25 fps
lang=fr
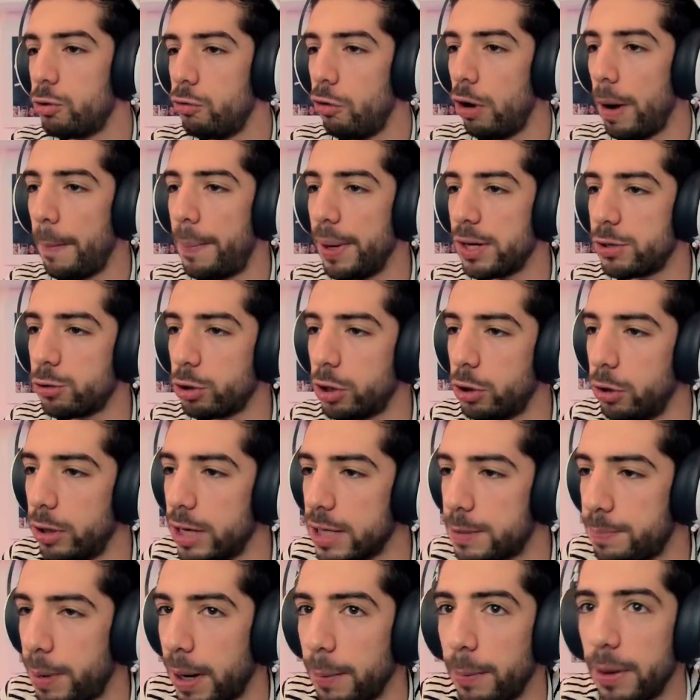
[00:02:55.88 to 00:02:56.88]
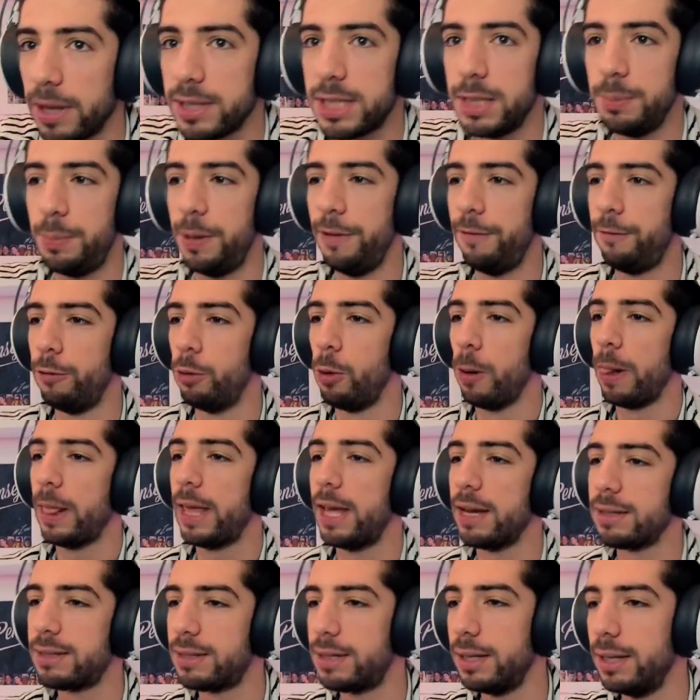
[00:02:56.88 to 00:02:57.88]
Je vous rappelle, ceux qui connaissent pas le principe, il faut
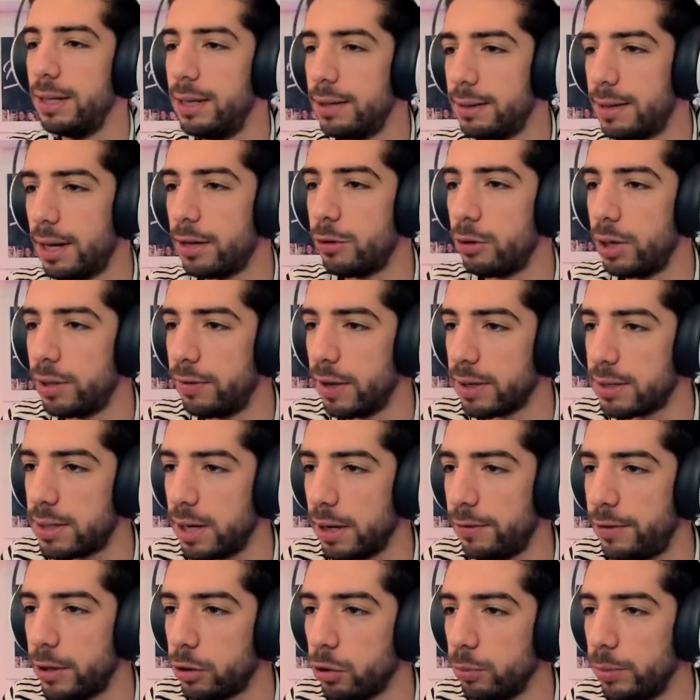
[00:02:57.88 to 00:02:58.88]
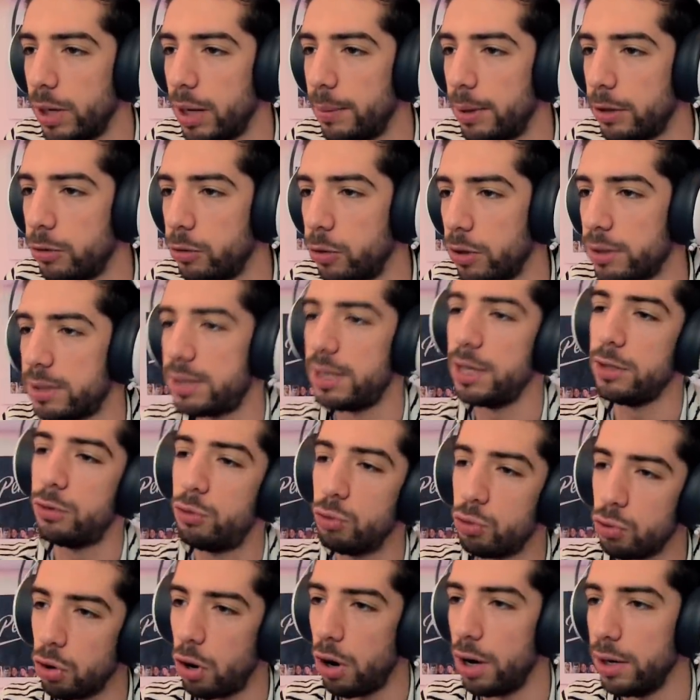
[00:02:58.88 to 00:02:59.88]
casser les dalles de l'adversaire et faire tomber la balle dedans. C'est
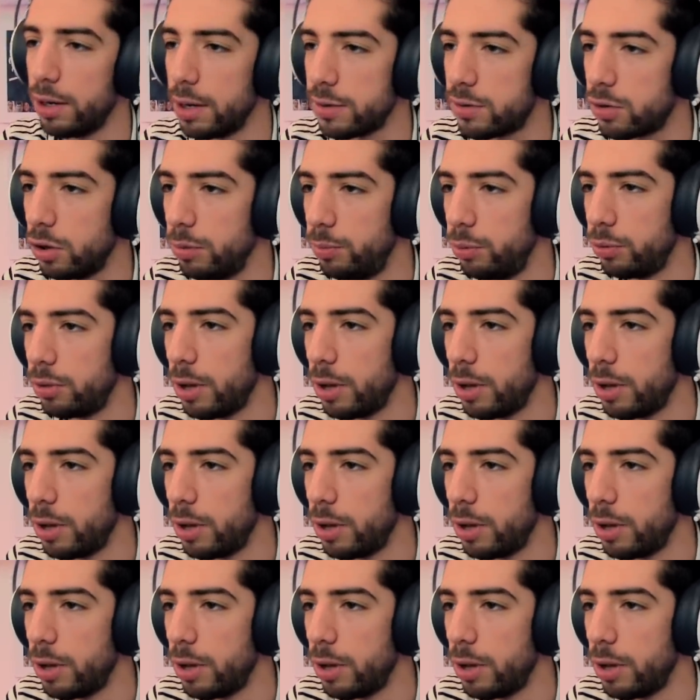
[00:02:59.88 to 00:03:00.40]
toujours en un seul